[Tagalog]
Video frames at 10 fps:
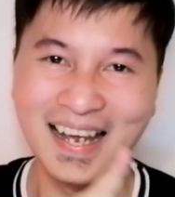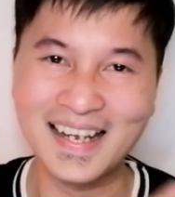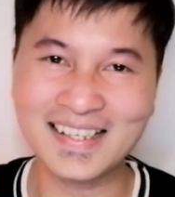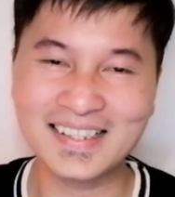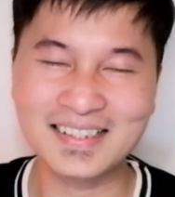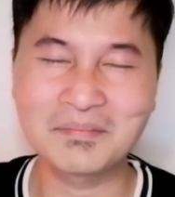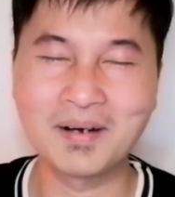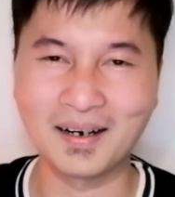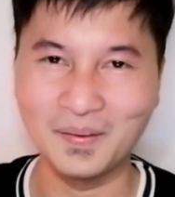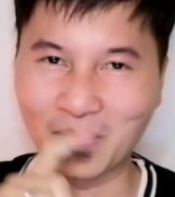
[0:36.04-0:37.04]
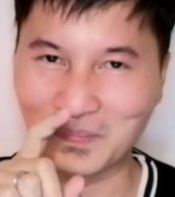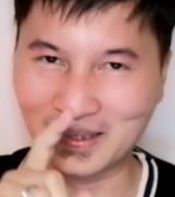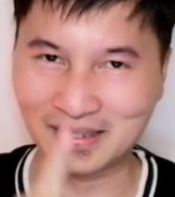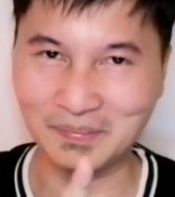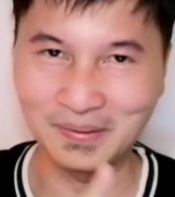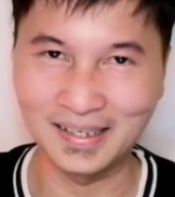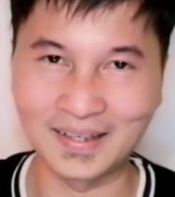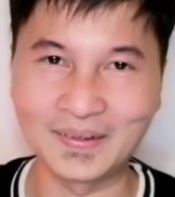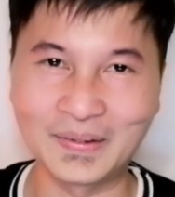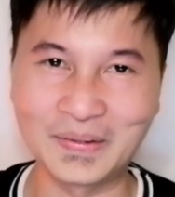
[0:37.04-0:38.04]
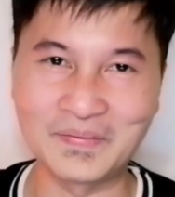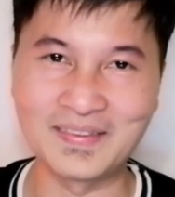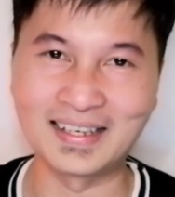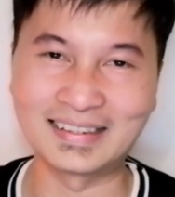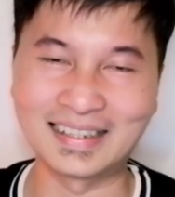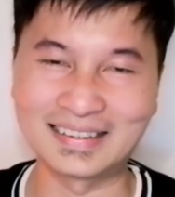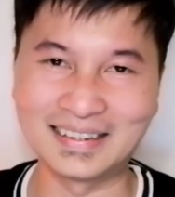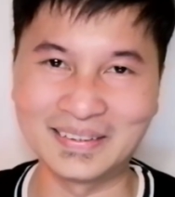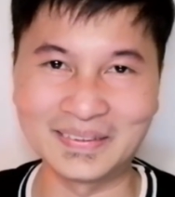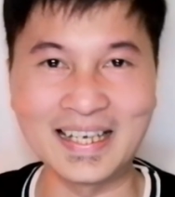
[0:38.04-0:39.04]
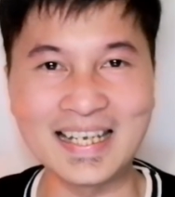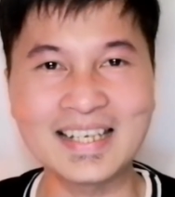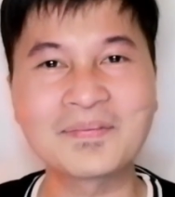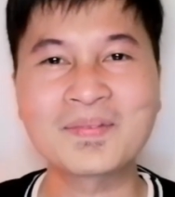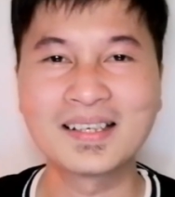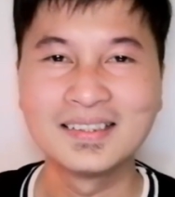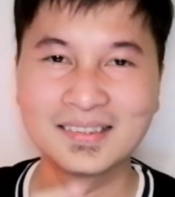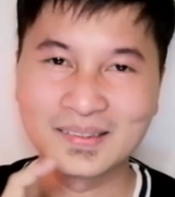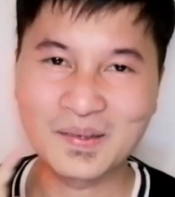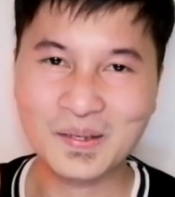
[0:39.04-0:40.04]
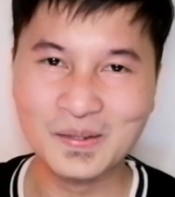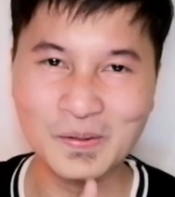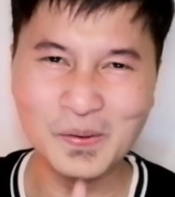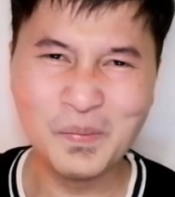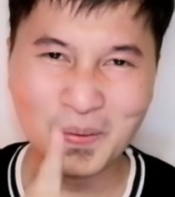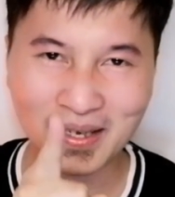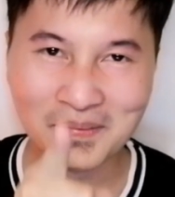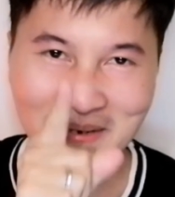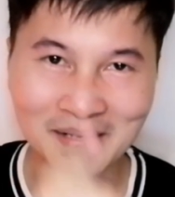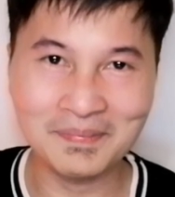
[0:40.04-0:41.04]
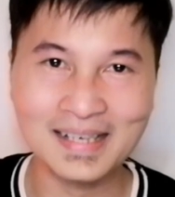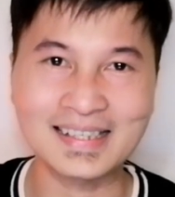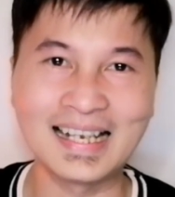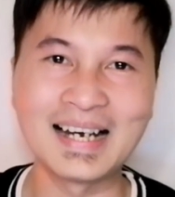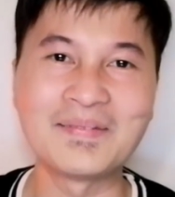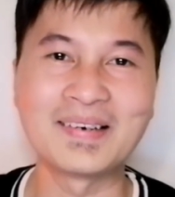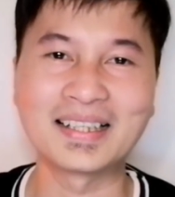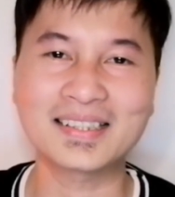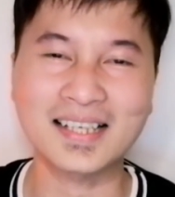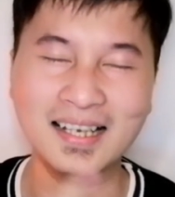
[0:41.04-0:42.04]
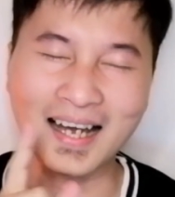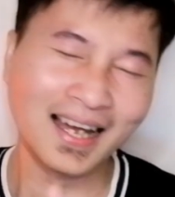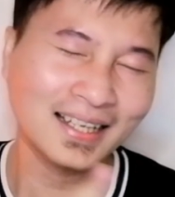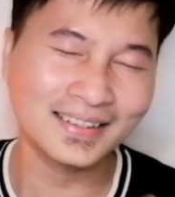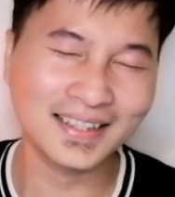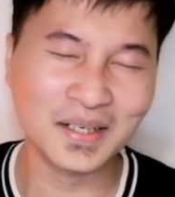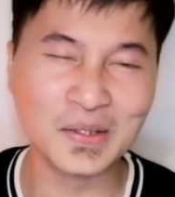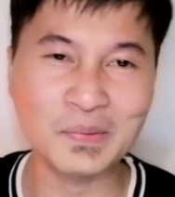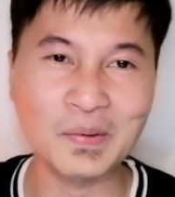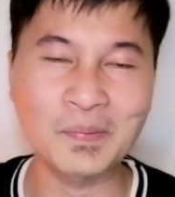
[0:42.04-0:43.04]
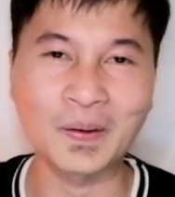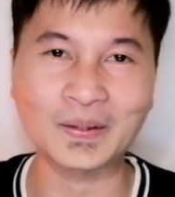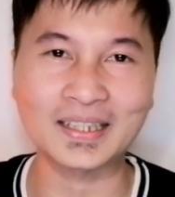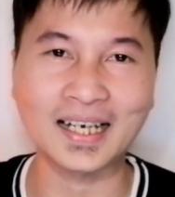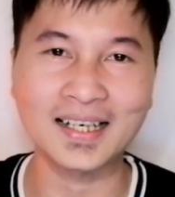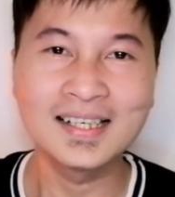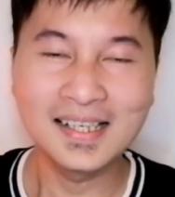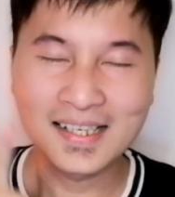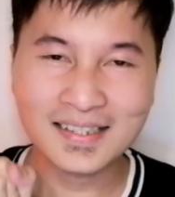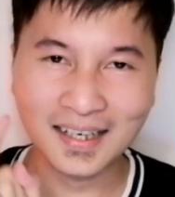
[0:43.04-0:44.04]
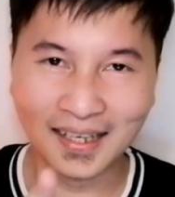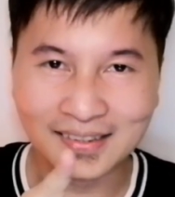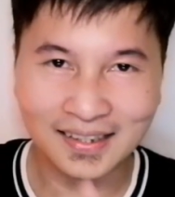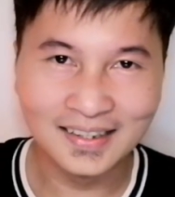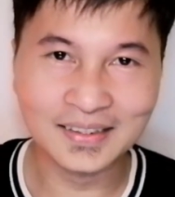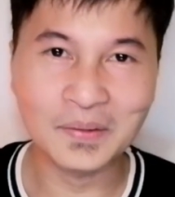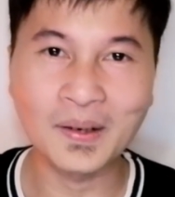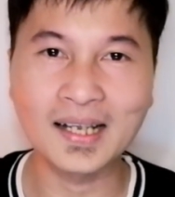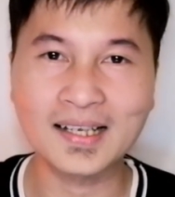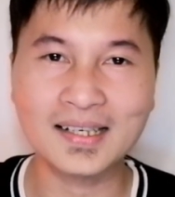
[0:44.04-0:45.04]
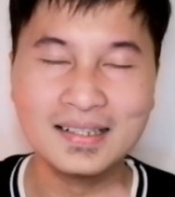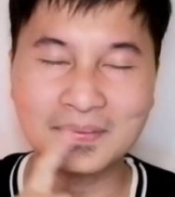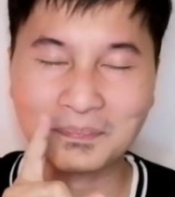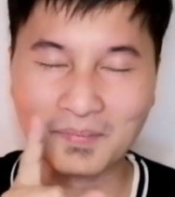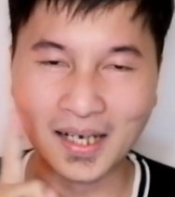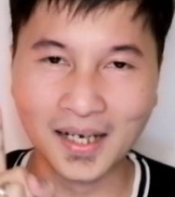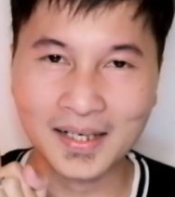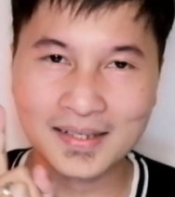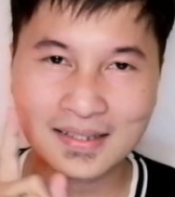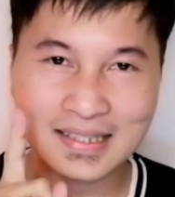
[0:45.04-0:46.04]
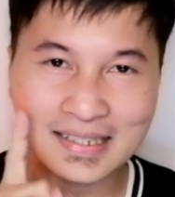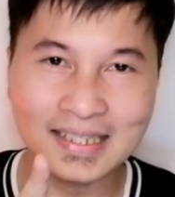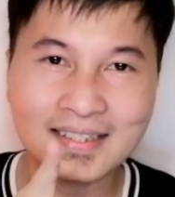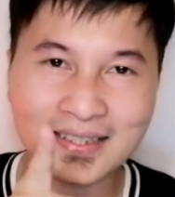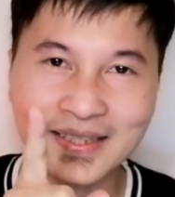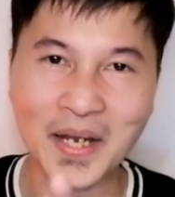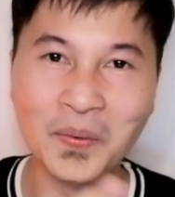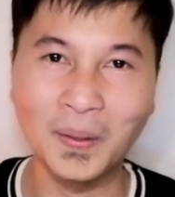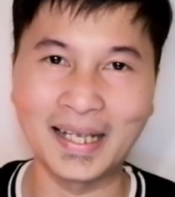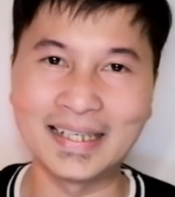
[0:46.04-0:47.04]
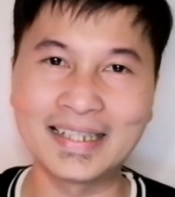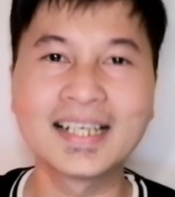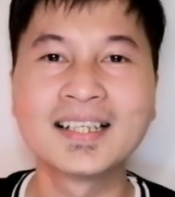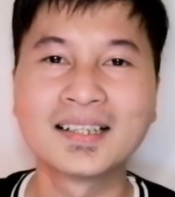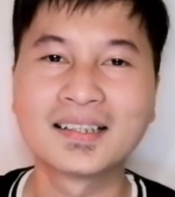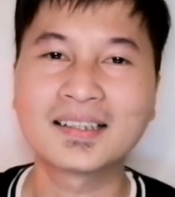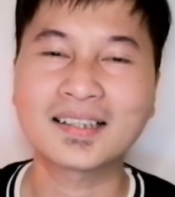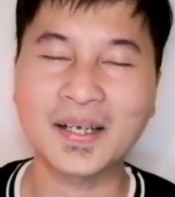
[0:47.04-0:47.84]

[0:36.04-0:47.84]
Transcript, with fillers: so ngayon guys, bago ako magsimula kung ano yung vlog natin today, gusto ko munang magpasalamat sa lahat ng sumuporta, sa lahat na nagtiwala uh, since day one.